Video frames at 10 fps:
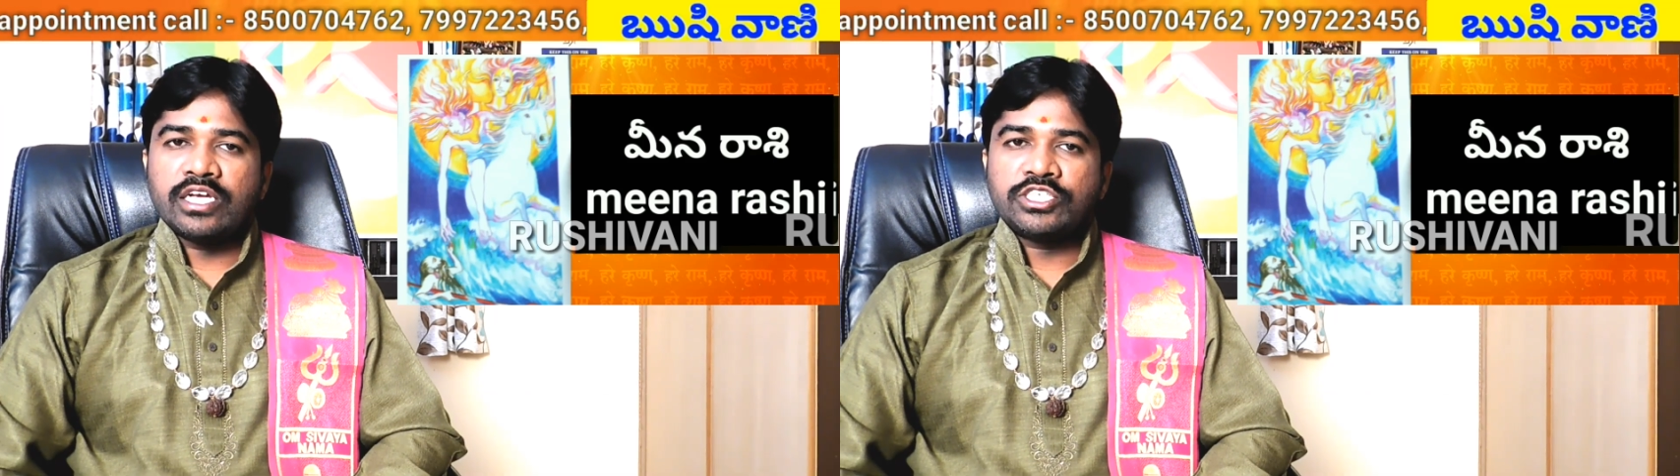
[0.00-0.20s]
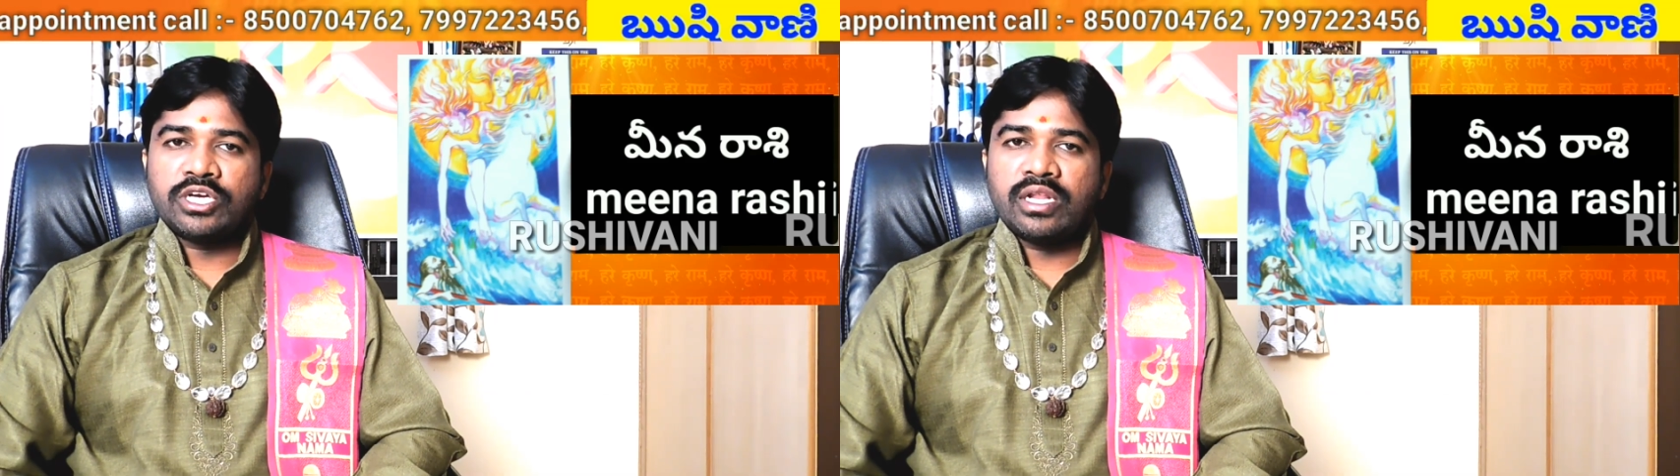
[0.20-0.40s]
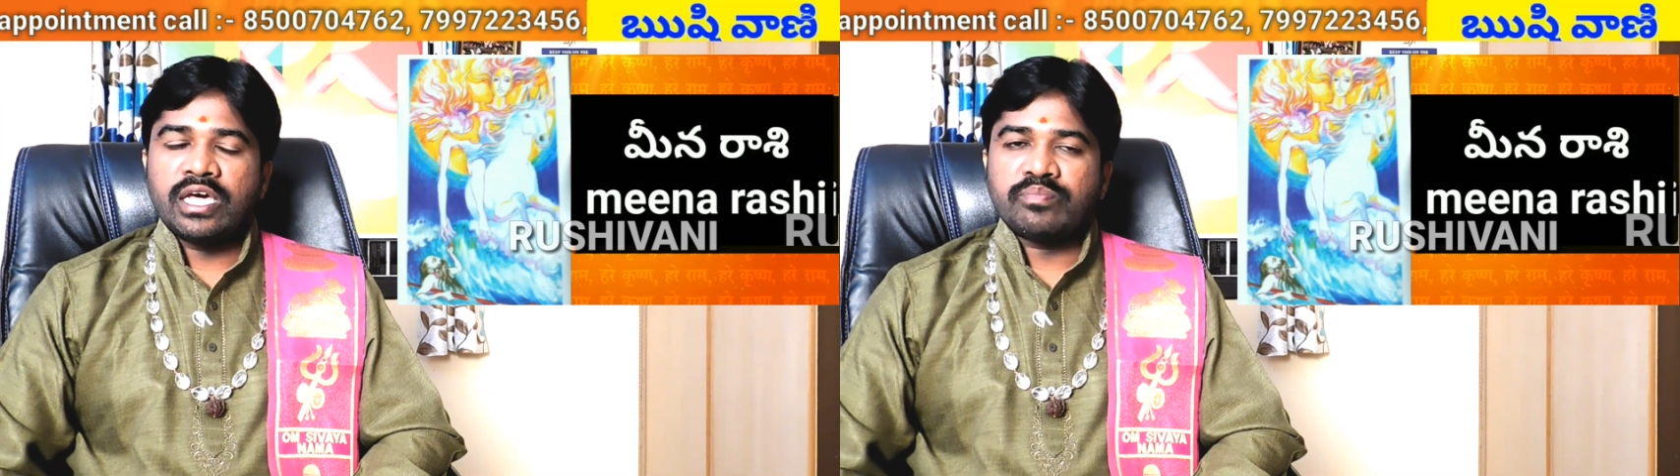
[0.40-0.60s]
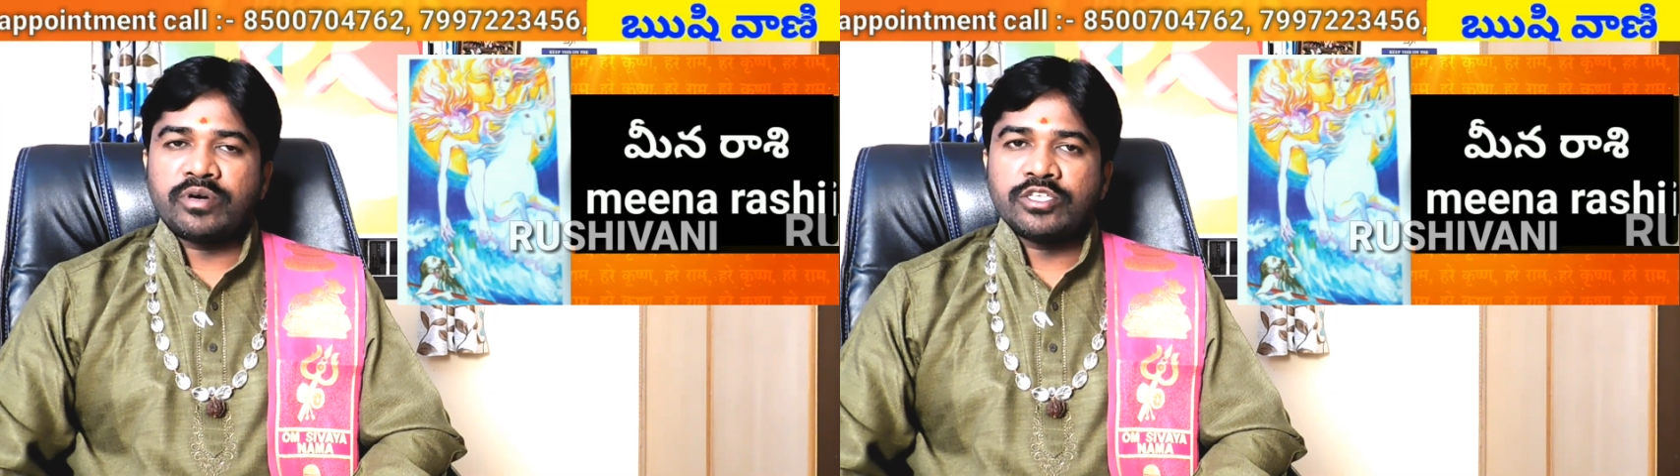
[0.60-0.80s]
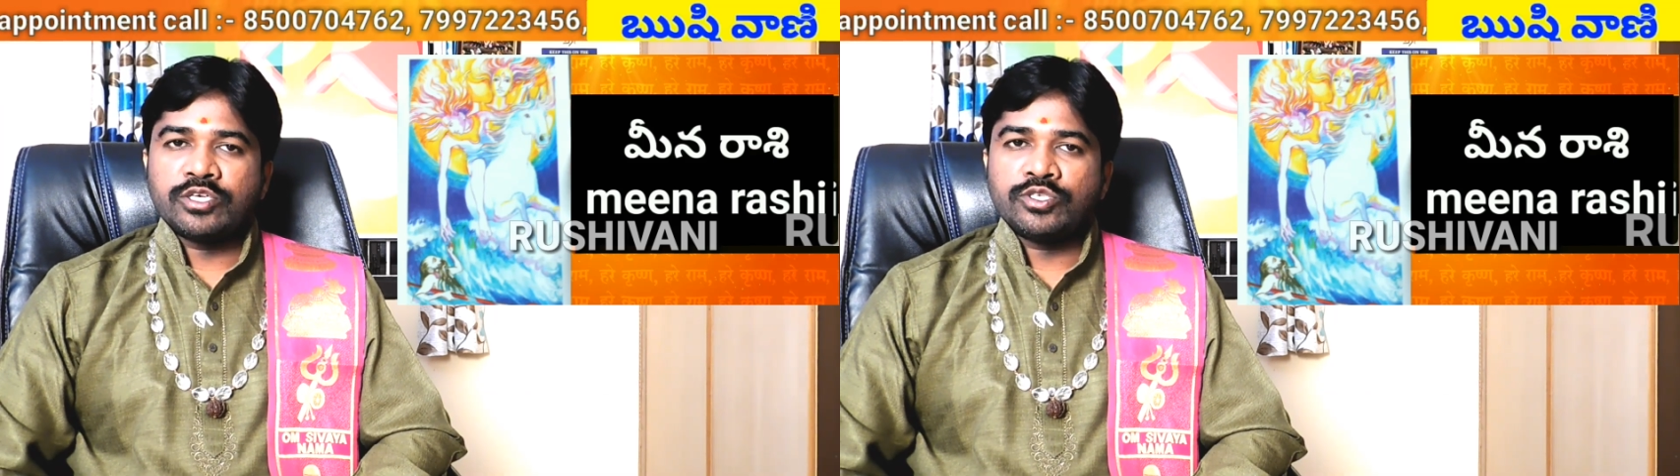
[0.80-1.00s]
లక్ష్యాలు
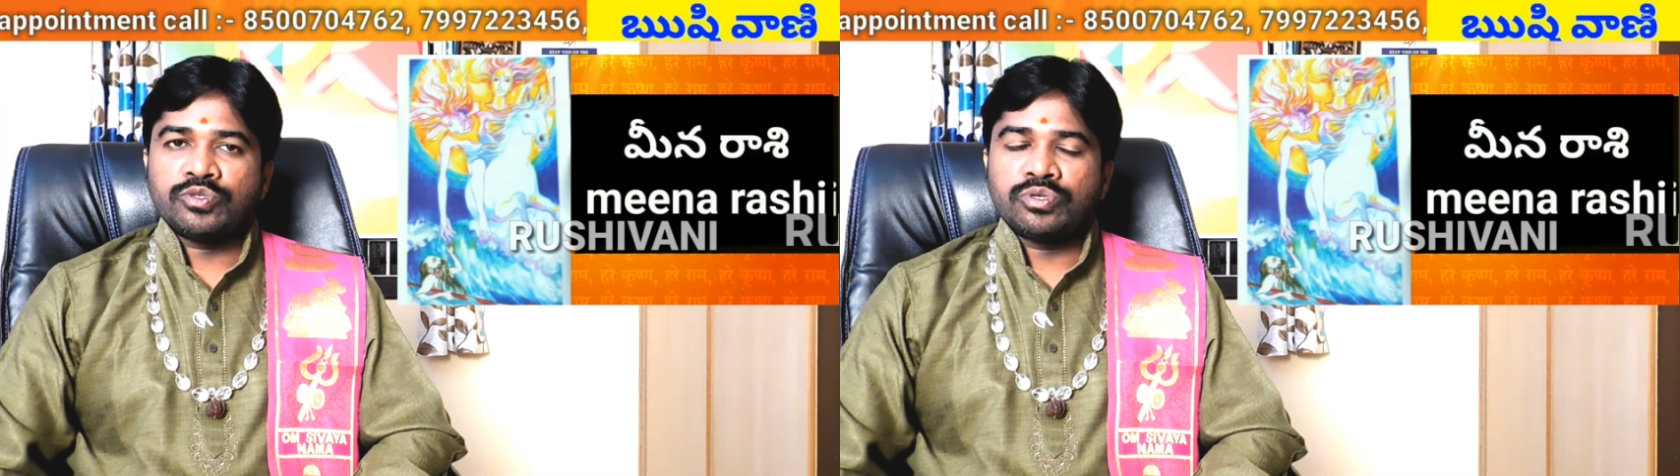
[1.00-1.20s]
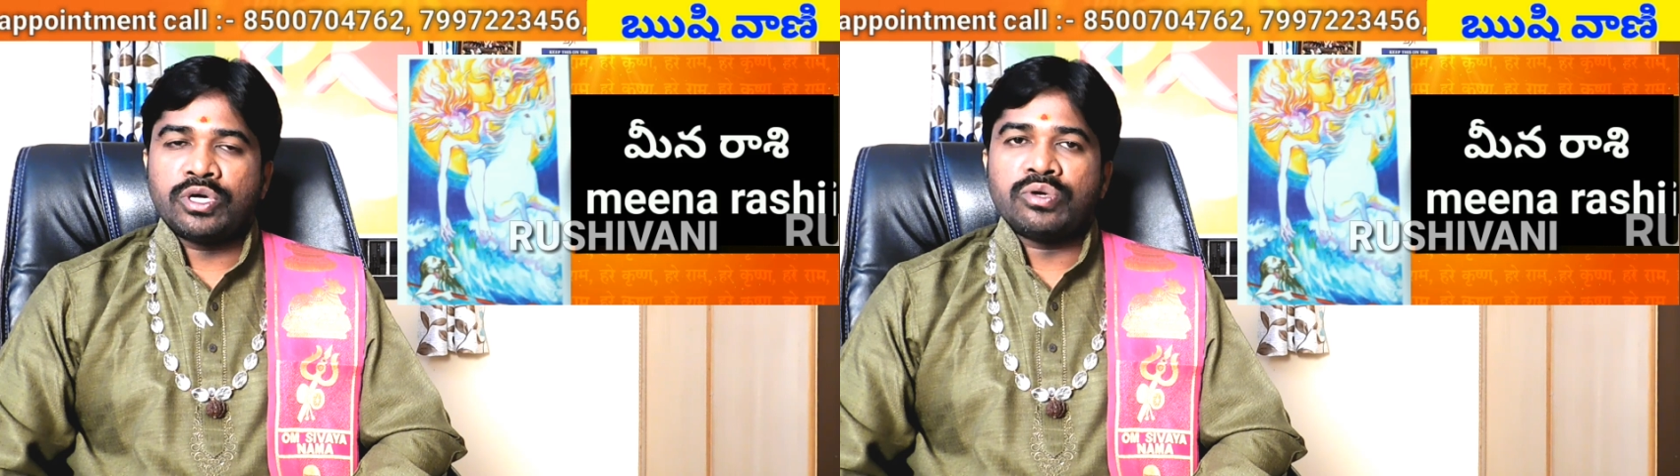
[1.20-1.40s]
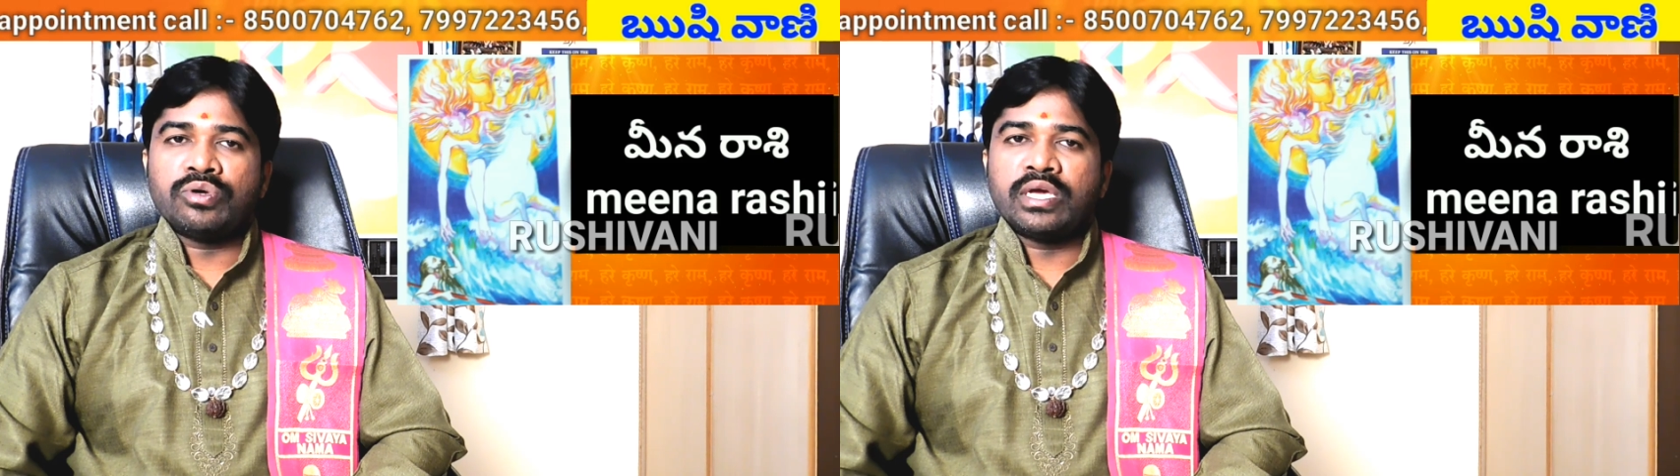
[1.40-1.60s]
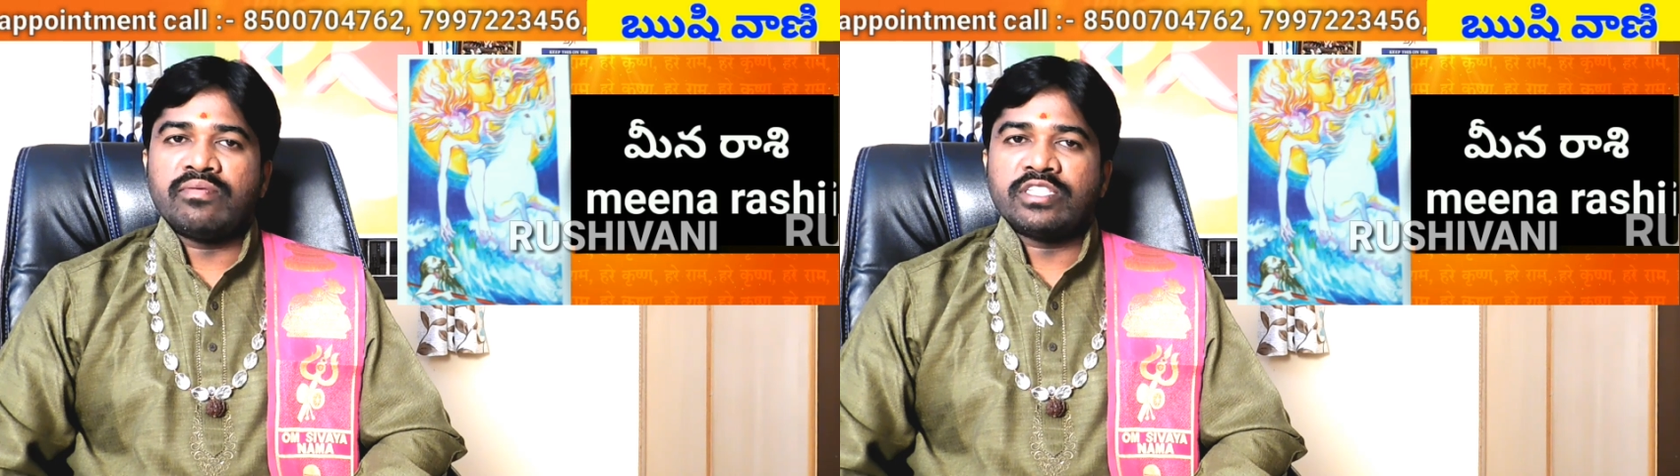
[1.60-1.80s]
ఏర్పాటు చేసుకున్నారో